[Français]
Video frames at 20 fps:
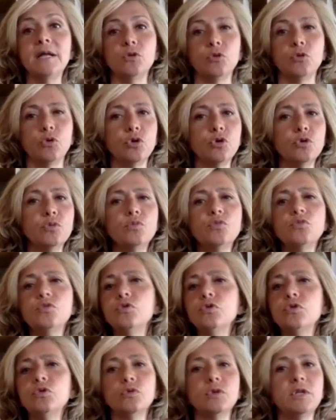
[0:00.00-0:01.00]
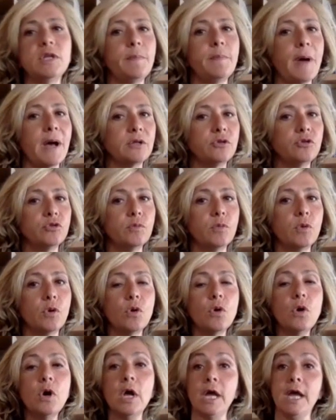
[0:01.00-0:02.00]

aux communes, aux départements.